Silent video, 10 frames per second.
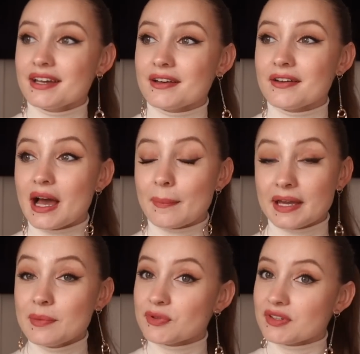Euh,
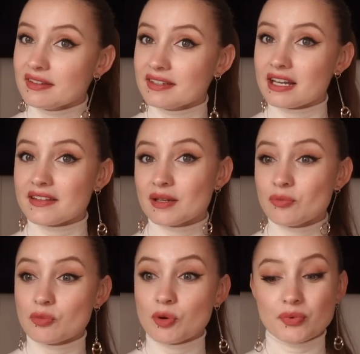après, peut-être qu'elle a
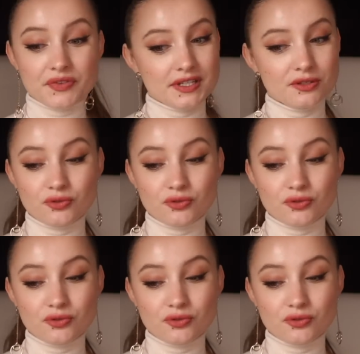simplement pensé